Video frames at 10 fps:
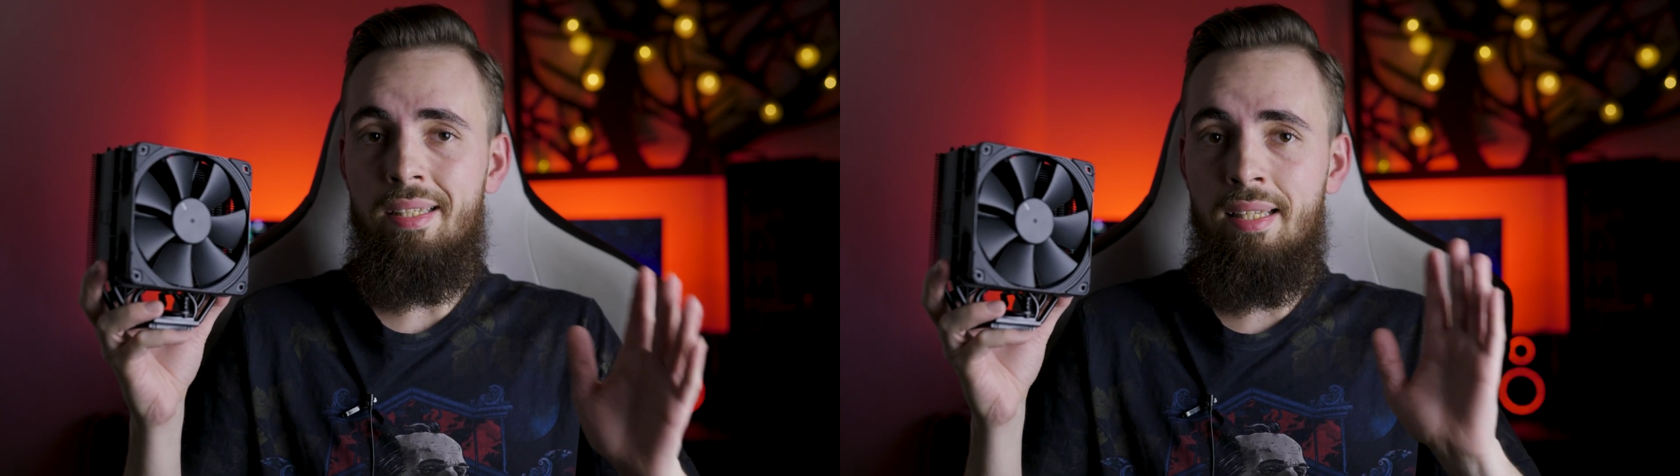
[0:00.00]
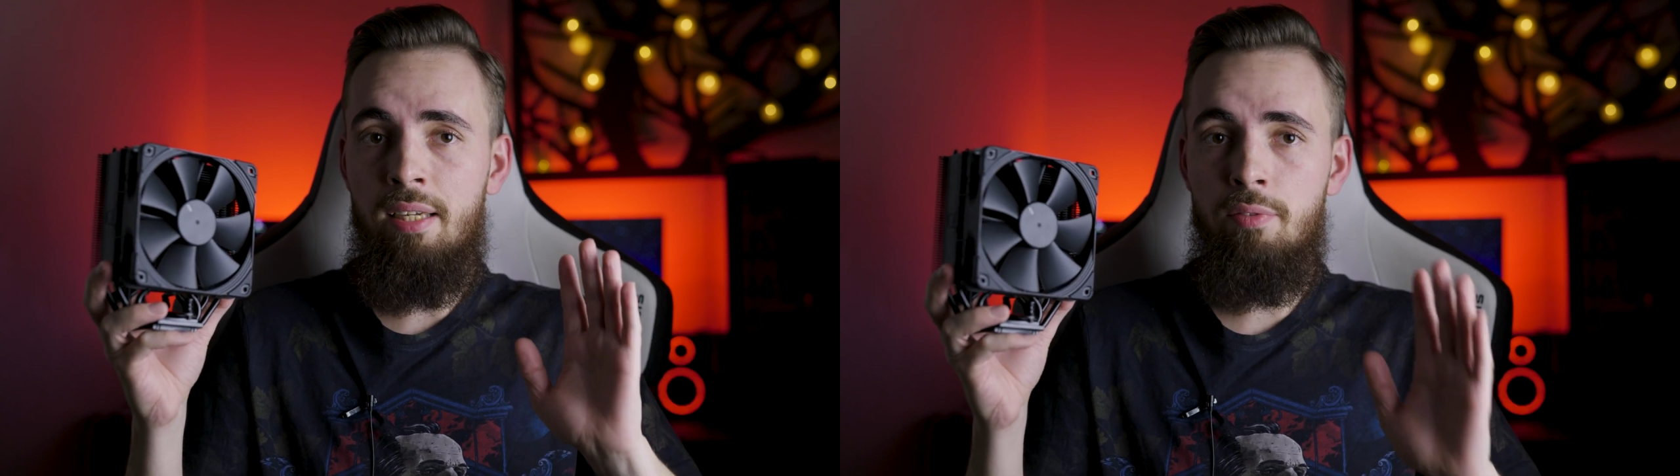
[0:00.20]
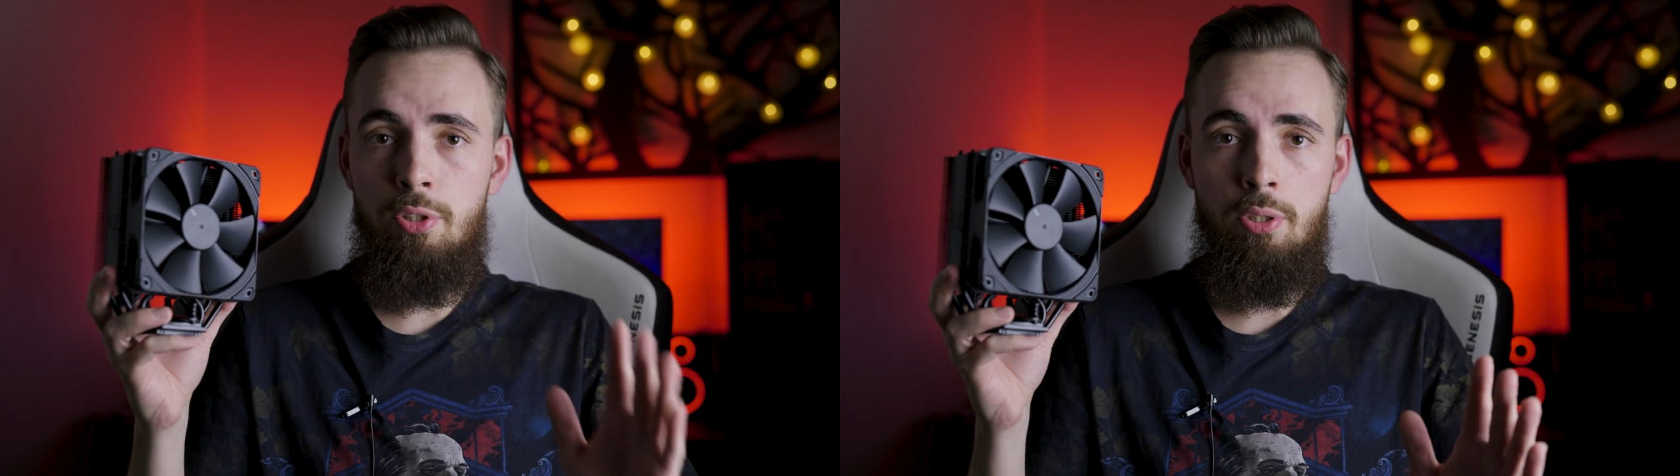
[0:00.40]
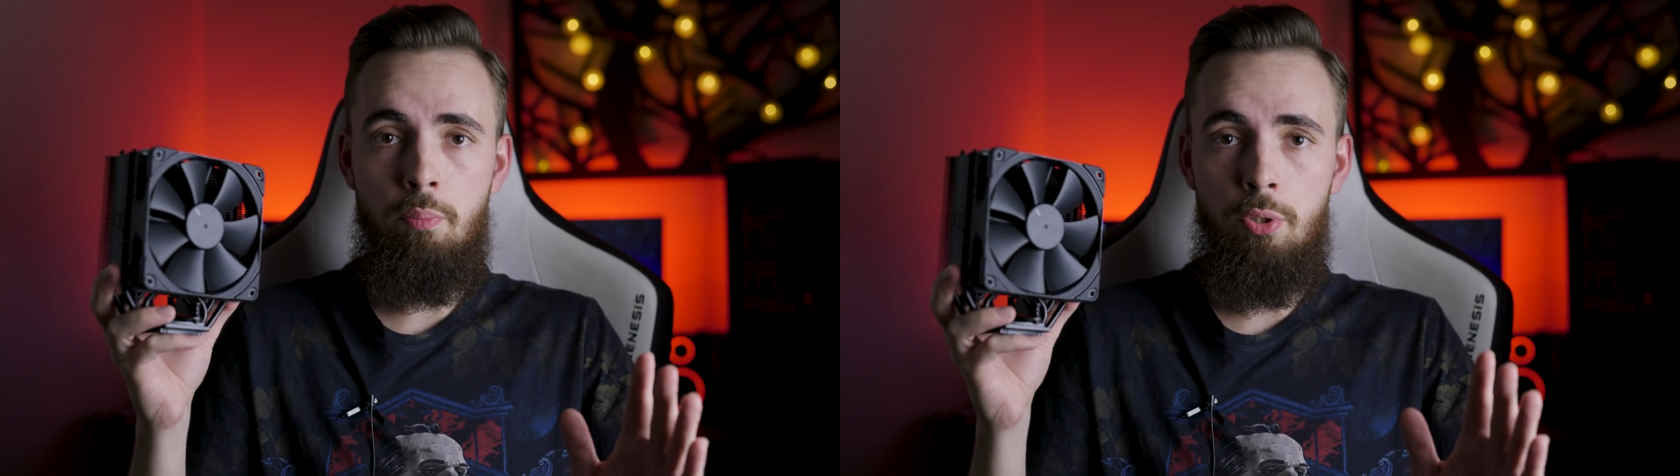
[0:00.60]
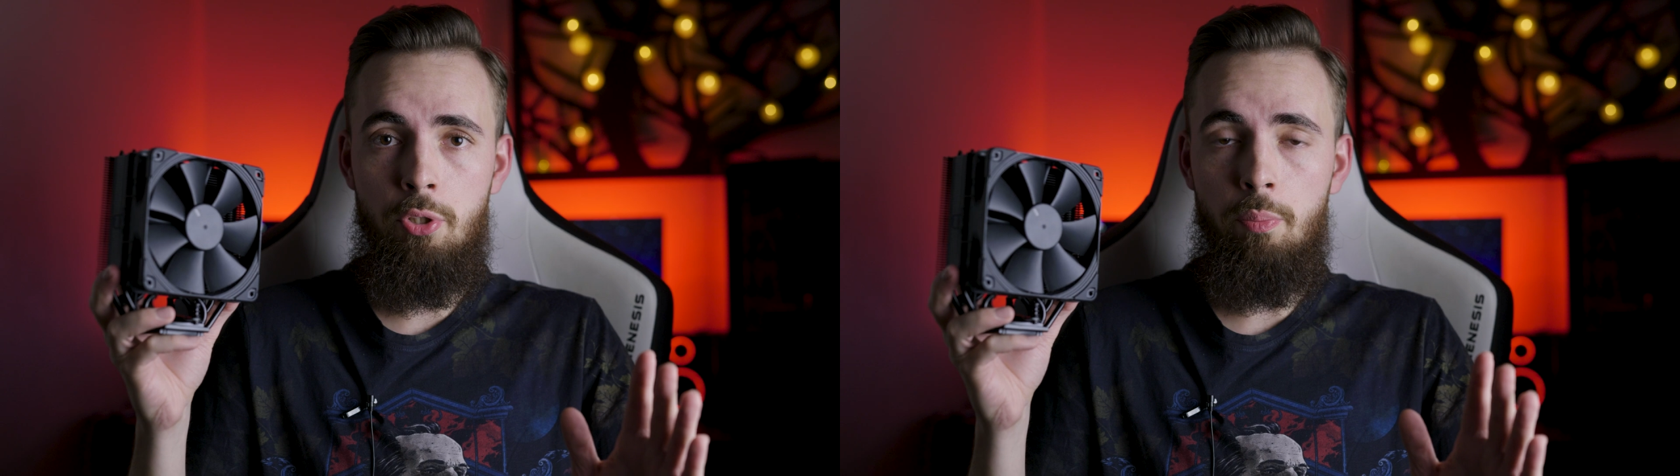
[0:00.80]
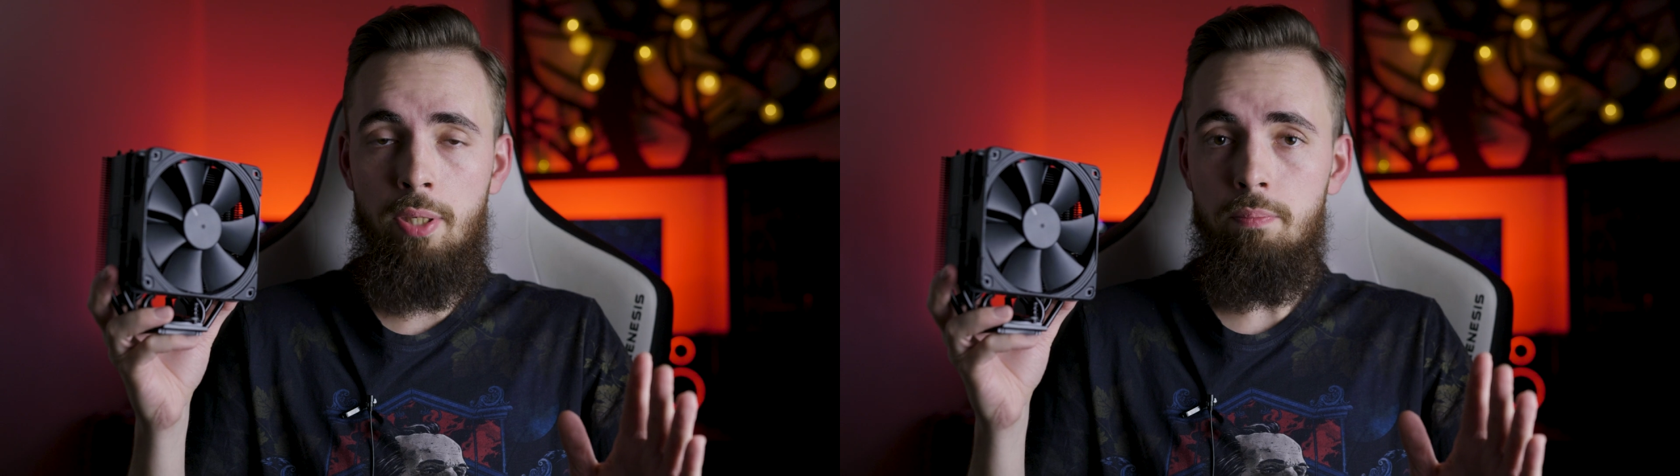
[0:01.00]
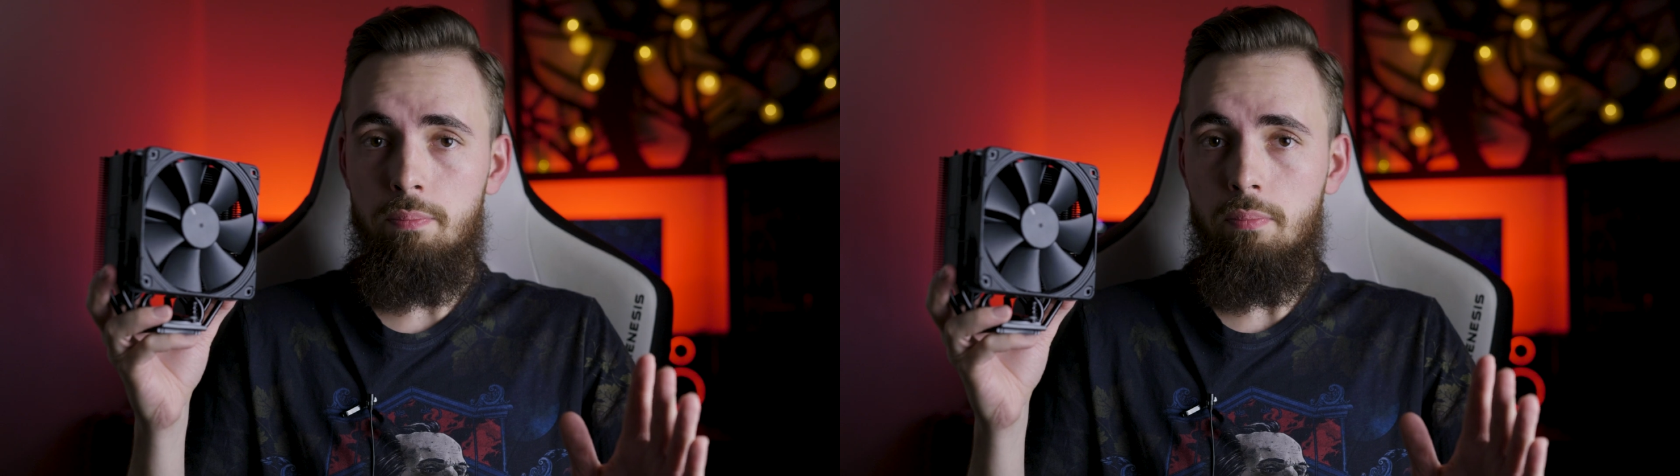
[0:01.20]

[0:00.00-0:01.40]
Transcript: najwyższym poziomie